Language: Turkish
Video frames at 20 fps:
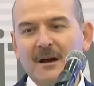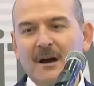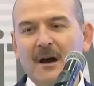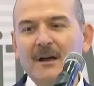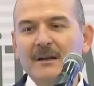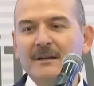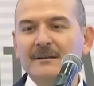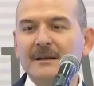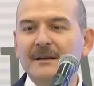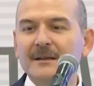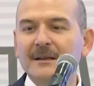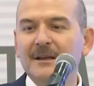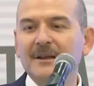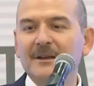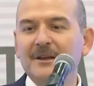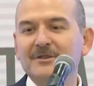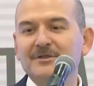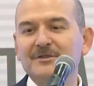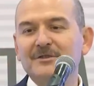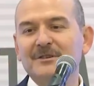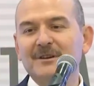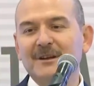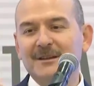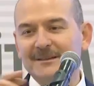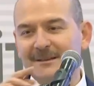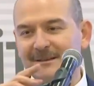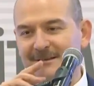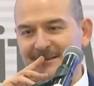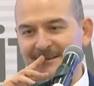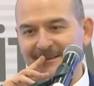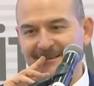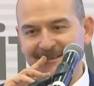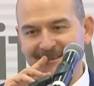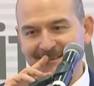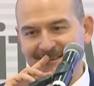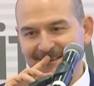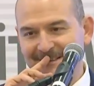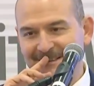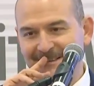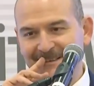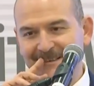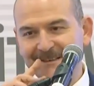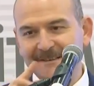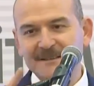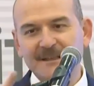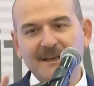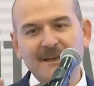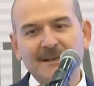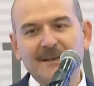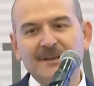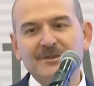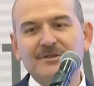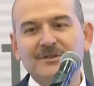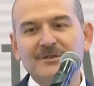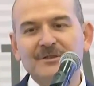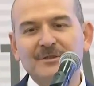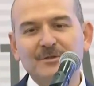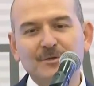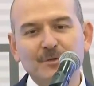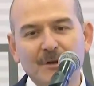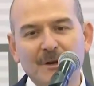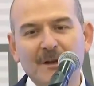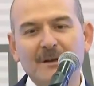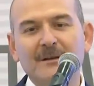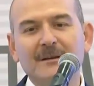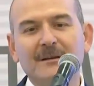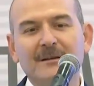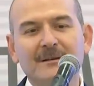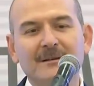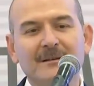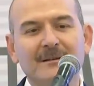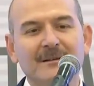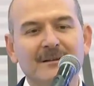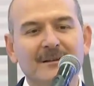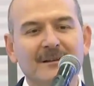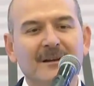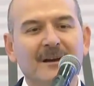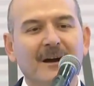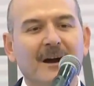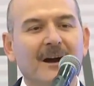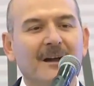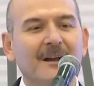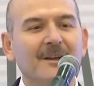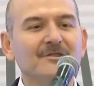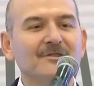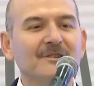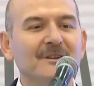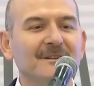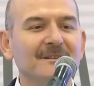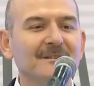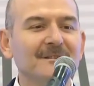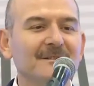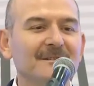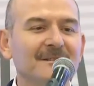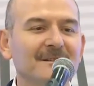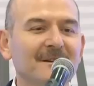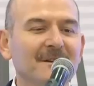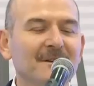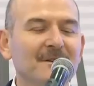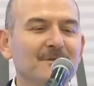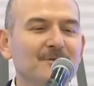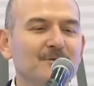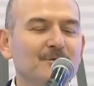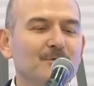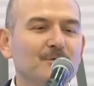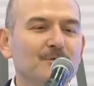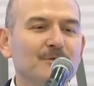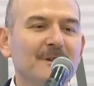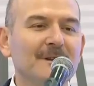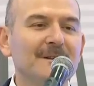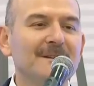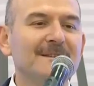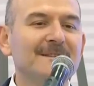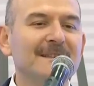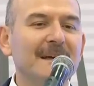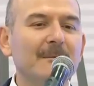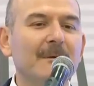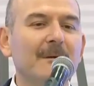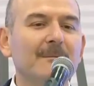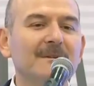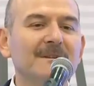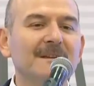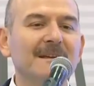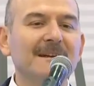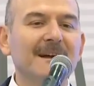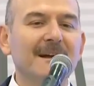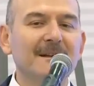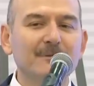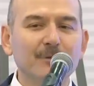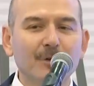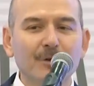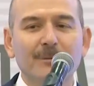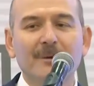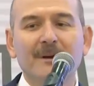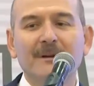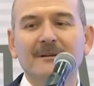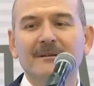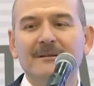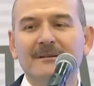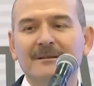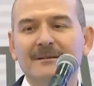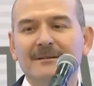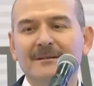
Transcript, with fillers: Aniden yaya geçidini atladı. Yaya geçicisini gören araçların, sürücülerin tamamı dikkatli olmak